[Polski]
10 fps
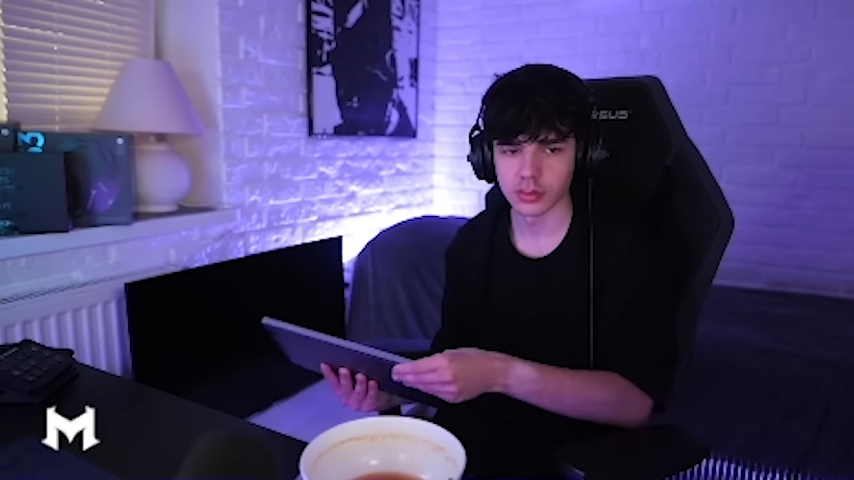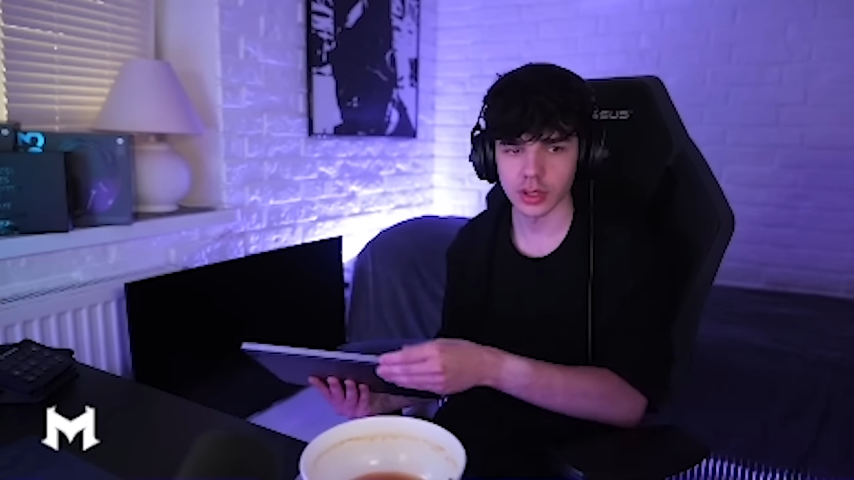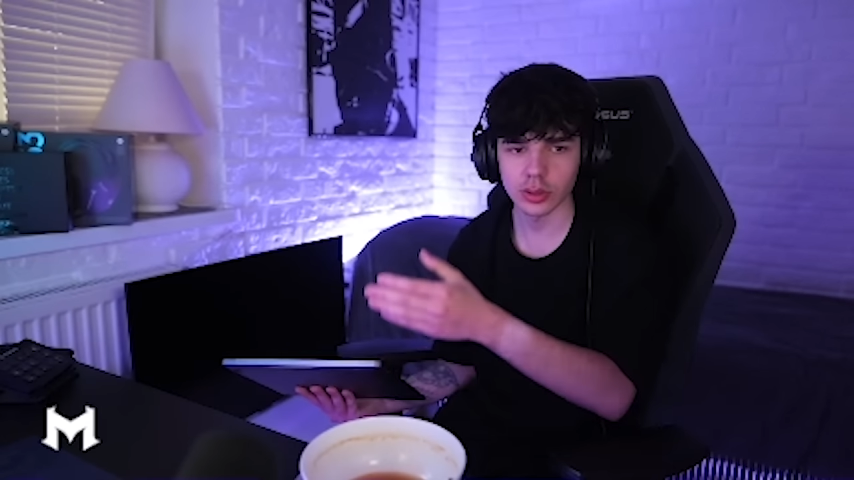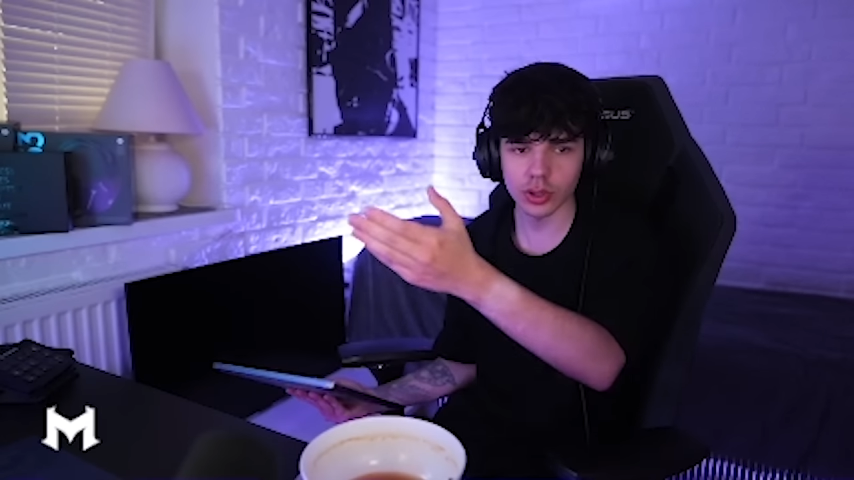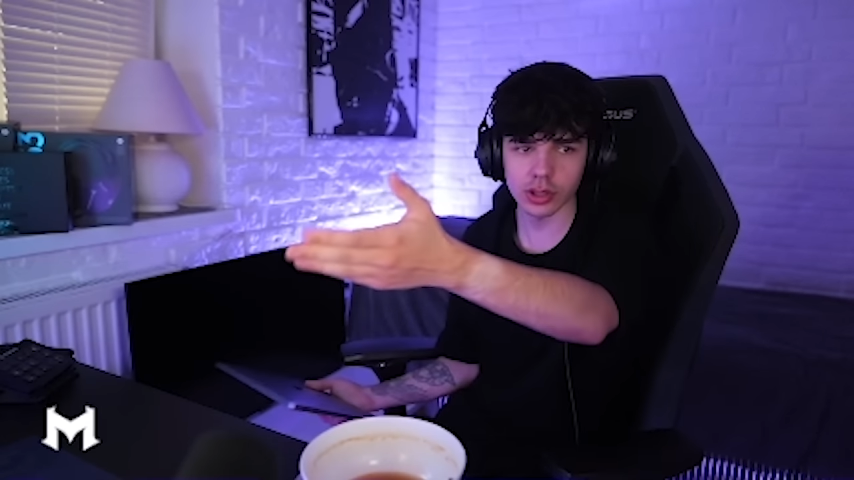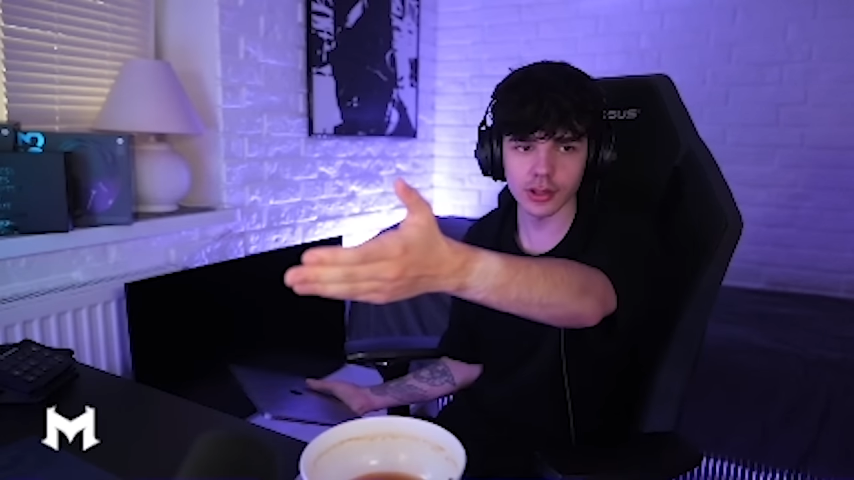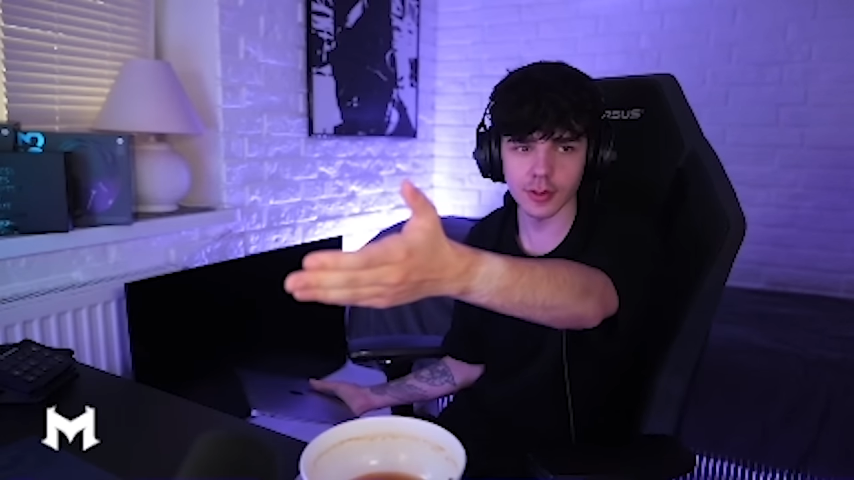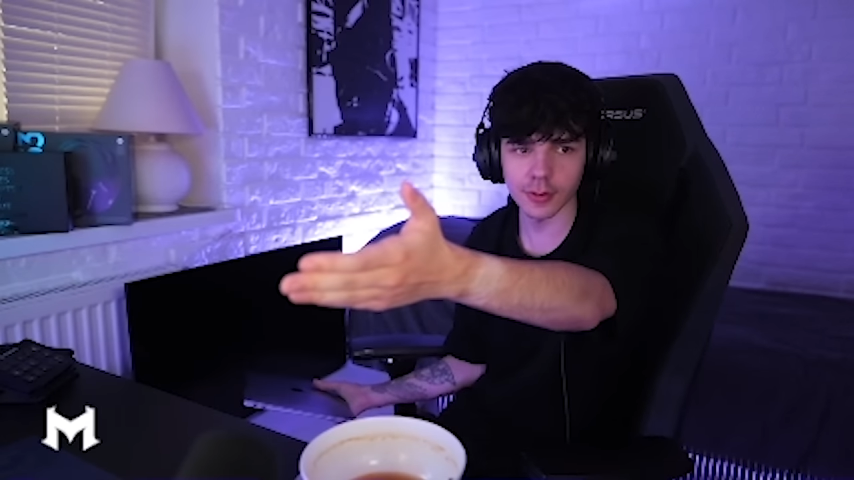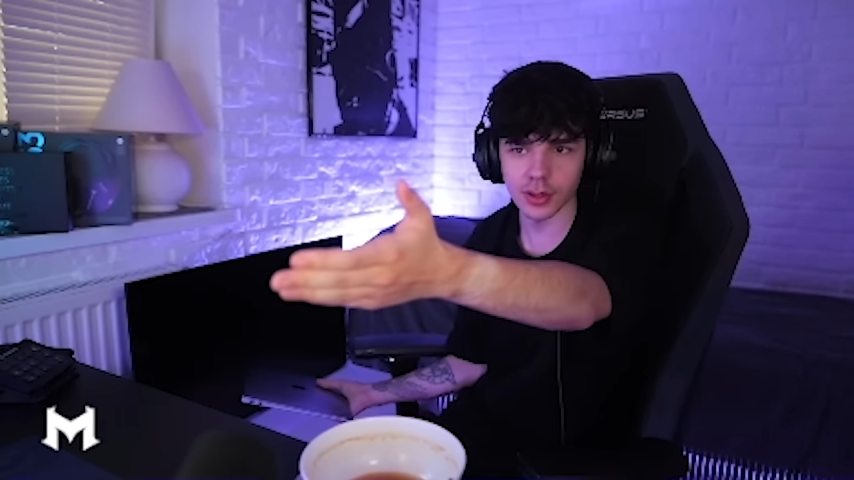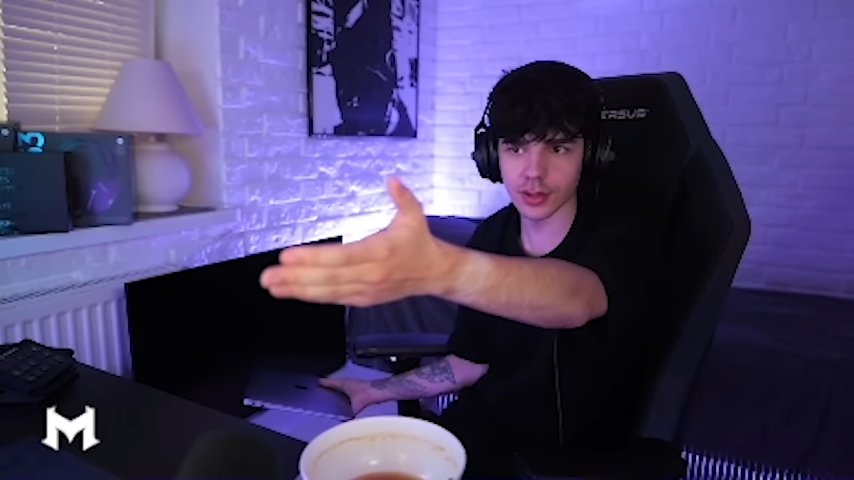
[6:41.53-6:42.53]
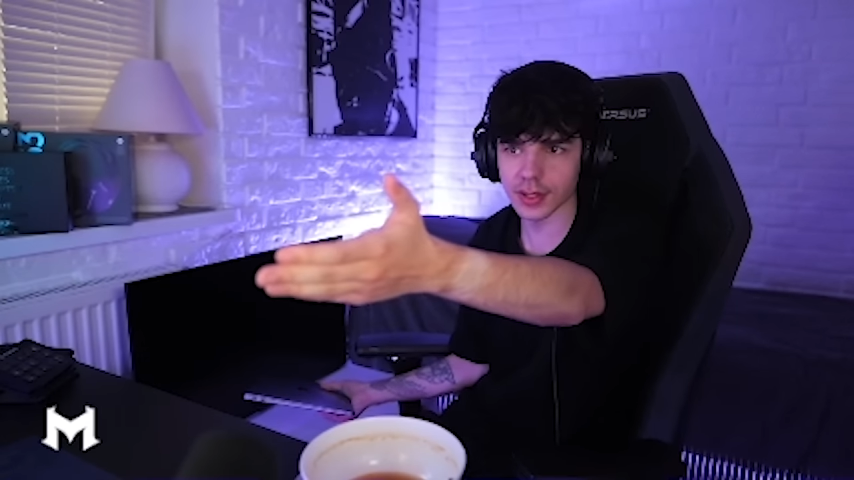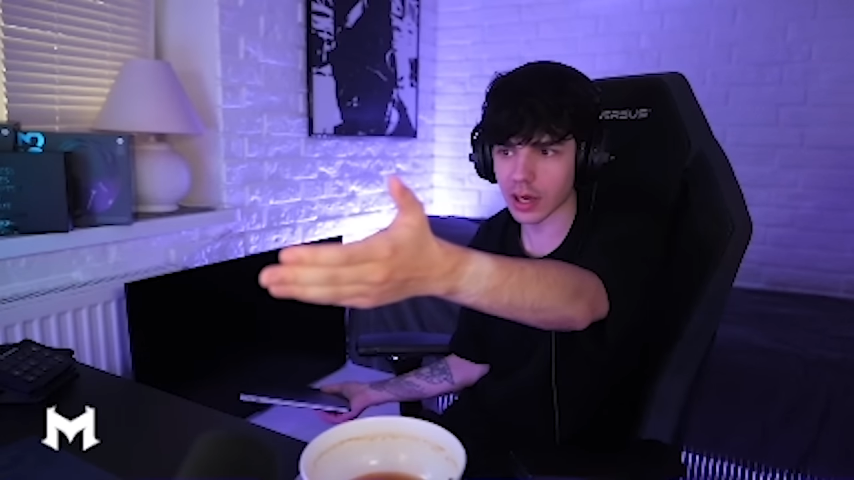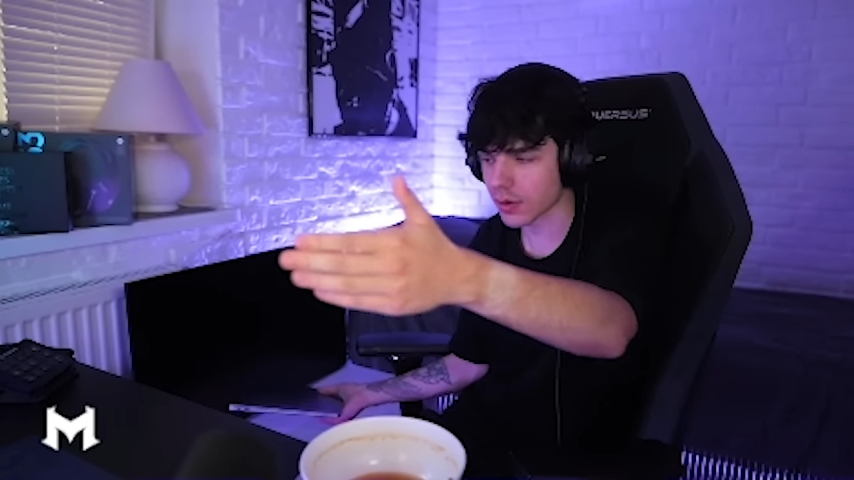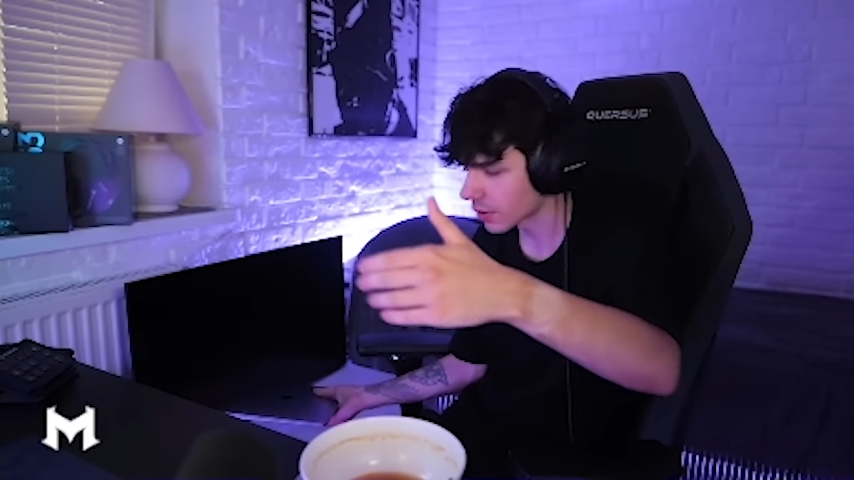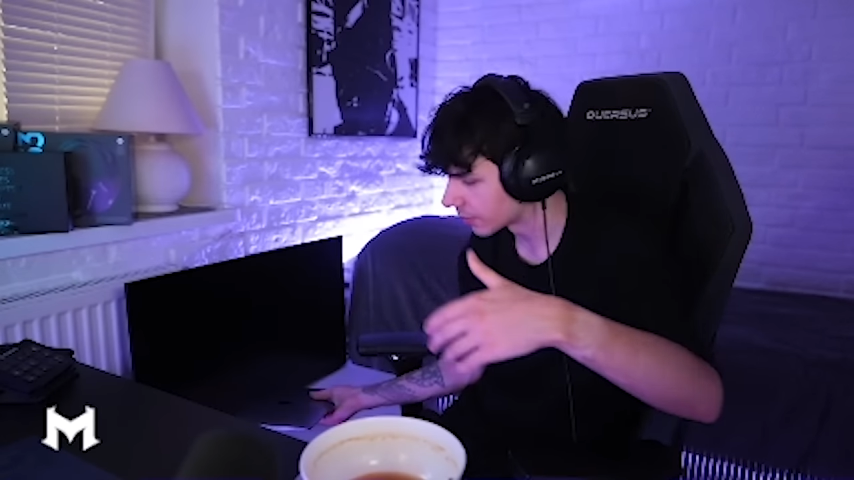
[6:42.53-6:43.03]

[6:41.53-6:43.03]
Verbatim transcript: I tu się dosłownie to stało.